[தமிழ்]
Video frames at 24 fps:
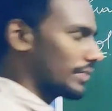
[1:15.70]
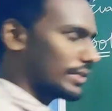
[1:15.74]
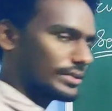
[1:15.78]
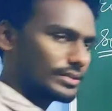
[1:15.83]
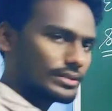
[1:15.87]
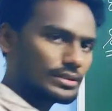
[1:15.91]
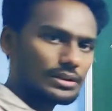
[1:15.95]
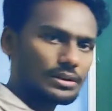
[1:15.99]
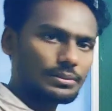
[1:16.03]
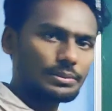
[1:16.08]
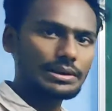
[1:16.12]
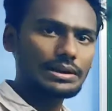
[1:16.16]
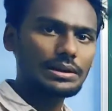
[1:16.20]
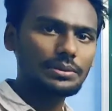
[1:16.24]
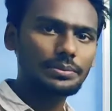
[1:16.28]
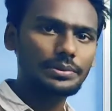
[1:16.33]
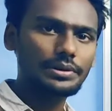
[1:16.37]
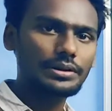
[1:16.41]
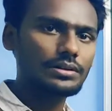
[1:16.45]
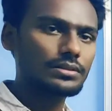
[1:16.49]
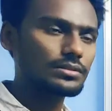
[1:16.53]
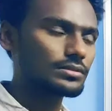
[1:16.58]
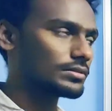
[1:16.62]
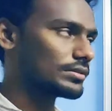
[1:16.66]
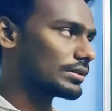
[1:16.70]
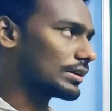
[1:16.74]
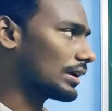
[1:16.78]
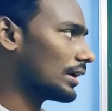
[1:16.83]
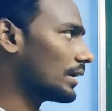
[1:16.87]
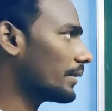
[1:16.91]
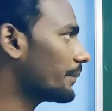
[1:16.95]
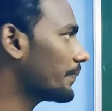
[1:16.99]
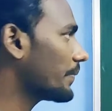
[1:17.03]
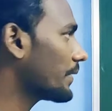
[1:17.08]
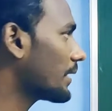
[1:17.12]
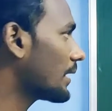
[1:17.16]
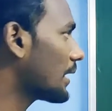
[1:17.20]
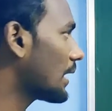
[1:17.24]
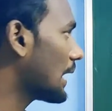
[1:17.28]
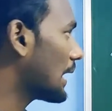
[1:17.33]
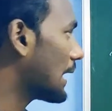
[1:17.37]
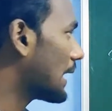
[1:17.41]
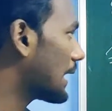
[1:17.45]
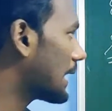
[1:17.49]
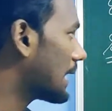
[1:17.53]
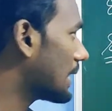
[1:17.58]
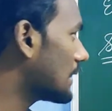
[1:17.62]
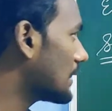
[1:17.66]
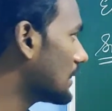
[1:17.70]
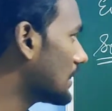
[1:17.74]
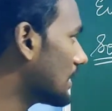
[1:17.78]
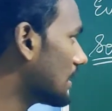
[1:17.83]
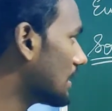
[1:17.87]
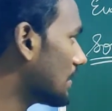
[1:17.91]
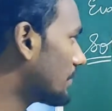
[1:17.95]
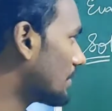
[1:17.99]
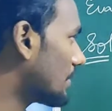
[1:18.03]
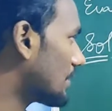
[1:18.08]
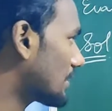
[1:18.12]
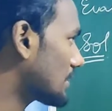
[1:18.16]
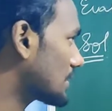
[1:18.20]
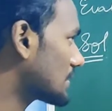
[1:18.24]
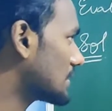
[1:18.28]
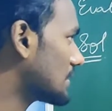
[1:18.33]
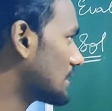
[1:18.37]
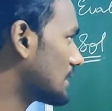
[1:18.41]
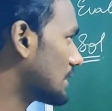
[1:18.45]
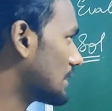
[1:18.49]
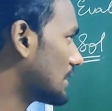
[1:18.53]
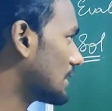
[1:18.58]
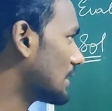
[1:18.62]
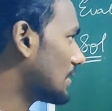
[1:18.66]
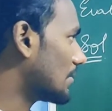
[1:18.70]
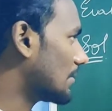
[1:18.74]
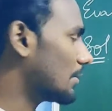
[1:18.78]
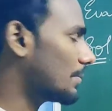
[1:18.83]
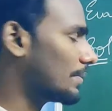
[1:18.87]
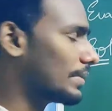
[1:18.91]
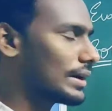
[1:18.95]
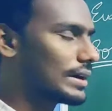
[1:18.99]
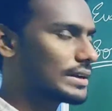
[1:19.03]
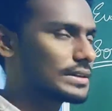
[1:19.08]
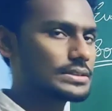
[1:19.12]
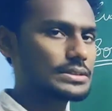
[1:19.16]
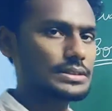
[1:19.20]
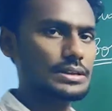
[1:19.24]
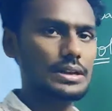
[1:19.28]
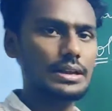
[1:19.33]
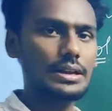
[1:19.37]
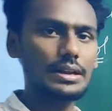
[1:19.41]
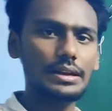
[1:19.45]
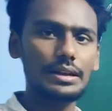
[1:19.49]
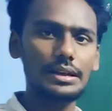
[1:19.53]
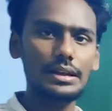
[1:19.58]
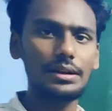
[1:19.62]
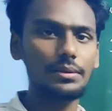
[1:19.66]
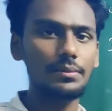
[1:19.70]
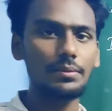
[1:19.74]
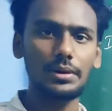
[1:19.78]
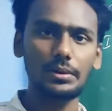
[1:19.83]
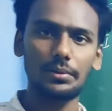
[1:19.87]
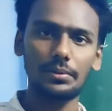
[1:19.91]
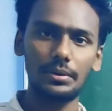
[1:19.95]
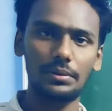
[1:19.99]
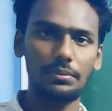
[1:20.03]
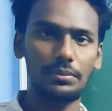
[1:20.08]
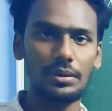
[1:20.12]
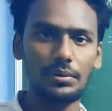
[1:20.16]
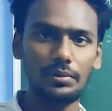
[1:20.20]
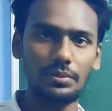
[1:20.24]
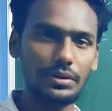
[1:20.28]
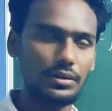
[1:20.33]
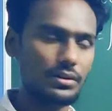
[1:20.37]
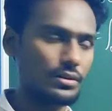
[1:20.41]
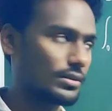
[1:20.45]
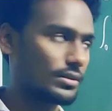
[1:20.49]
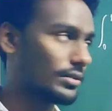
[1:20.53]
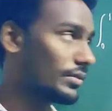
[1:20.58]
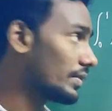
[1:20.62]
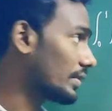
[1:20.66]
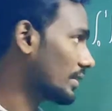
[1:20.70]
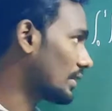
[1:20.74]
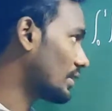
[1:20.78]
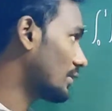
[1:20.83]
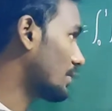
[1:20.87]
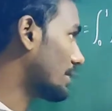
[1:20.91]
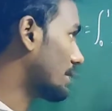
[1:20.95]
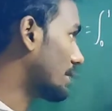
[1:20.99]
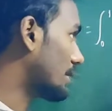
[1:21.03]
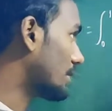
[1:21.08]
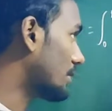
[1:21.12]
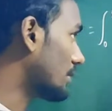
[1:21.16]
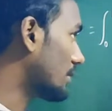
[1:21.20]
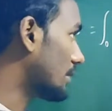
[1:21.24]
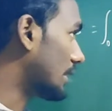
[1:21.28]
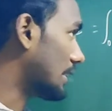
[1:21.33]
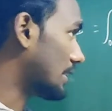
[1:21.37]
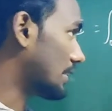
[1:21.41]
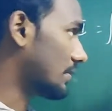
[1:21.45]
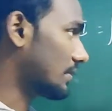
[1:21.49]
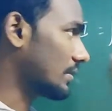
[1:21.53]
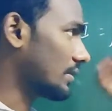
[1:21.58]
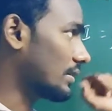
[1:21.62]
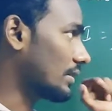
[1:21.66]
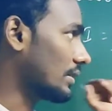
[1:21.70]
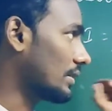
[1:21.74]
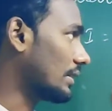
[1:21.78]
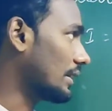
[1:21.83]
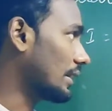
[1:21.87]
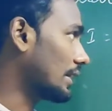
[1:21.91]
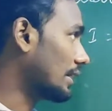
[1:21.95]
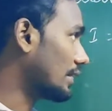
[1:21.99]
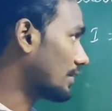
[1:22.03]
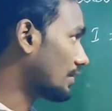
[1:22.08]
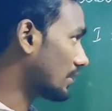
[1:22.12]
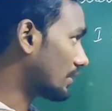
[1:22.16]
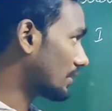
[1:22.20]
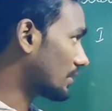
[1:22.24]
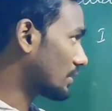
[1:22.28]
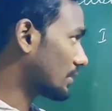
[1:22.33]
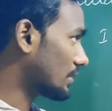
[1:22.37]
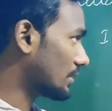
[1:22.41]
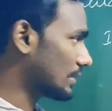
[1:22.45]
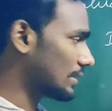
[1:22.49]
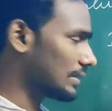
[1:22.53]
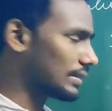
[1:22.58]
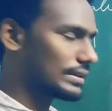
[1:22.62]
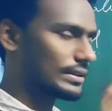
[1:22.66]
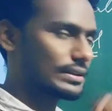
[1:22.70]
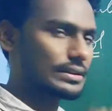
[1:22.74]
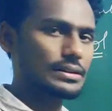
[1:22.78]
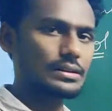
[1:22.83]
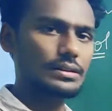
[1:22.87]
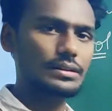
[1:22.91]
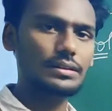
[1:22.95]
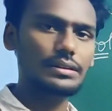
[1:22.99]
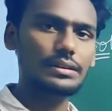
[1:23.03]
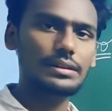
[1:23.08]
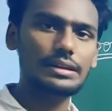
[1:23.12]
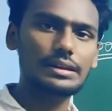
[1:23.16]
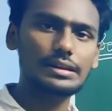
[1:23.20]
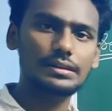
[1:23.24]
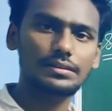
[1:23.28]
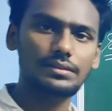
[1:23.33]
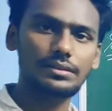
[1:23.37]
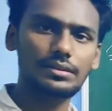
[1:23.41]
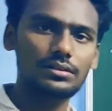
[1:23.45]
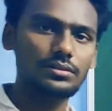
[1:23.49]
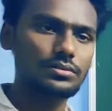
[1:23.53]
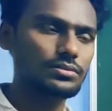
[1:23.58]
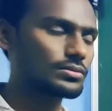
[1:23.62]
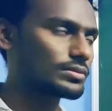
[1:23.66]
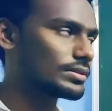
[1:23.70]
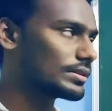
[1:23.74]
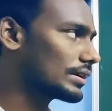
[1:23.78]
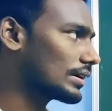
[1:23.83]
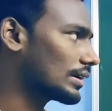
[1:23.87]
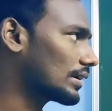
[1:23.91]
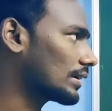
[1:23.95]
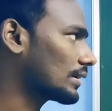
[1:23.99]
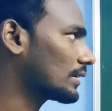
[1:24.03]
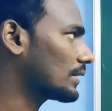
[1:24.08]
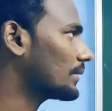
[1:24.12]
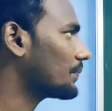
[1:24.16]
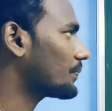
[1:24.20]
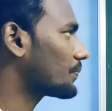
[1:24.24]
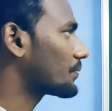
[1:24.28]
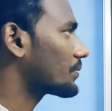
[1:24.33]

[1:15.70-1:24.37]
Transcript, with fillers: ஃபஸ்ட்டு நம்ம என்ன பார்க்கணுன்னா இந்த ஃபங்க்ஷனை நம்ம பார்ஷியலாக இன்டகிரேட் பண்ண முடியுமான்னு பார்க்கணும் வித் ரெஸ்பெக்ட் டு எக்ஸுக்கு ஏன்னா ஃபஸ்ட்டு டிஎக்ஸ் தான் கொடுத்துருக்காங்க